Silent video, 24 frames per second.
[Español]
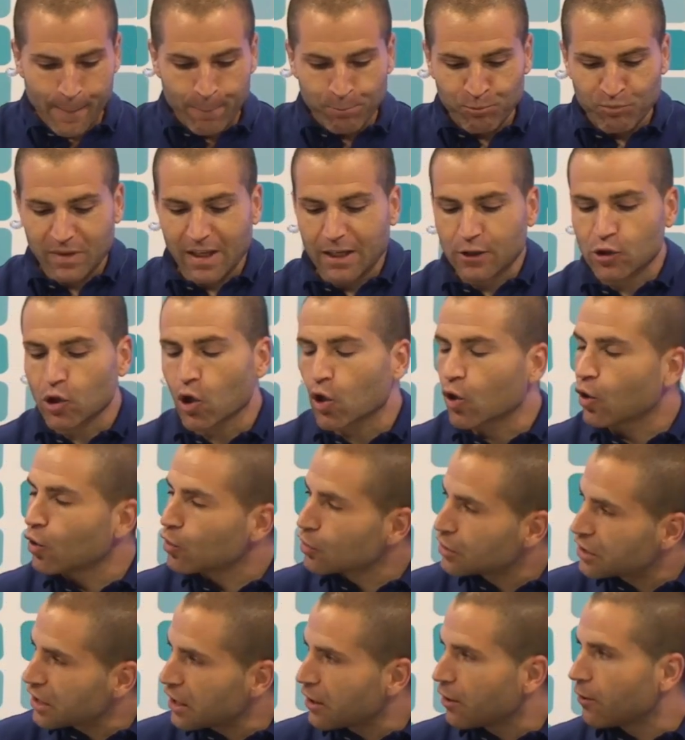de esos
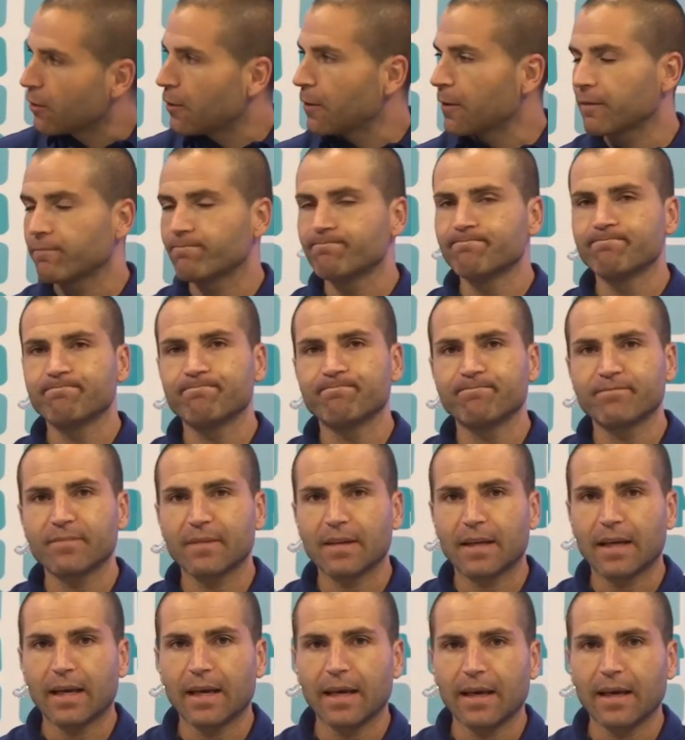consejos mm,